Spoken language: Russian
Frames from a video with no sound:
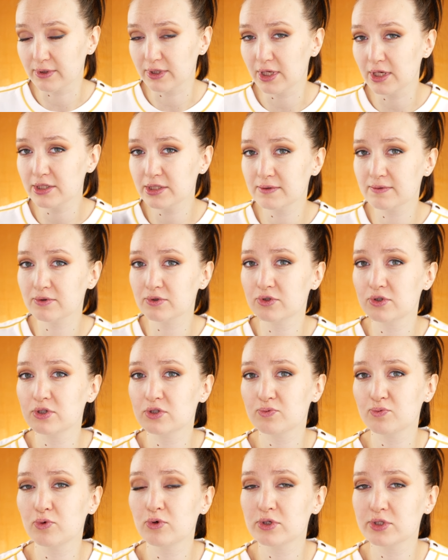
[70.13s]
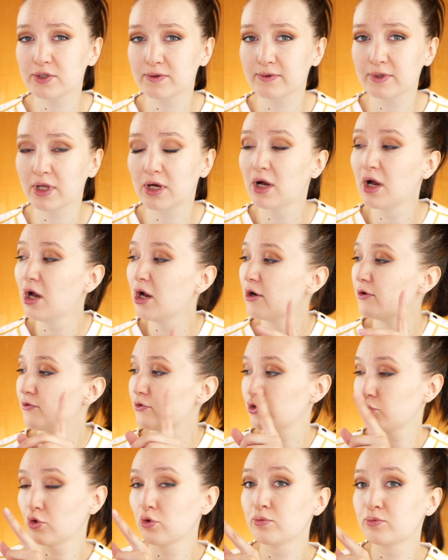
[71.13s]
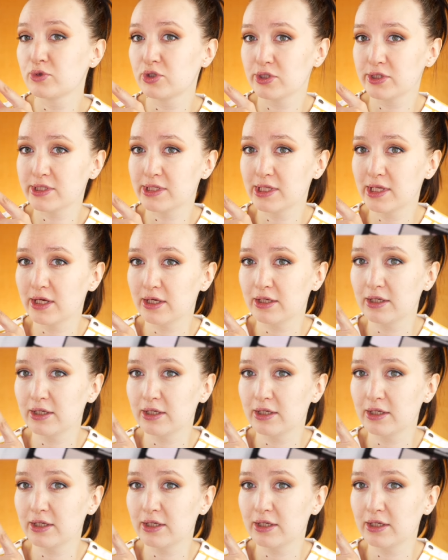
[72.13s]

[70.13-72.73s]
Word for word: Я сегодня использовала в том числе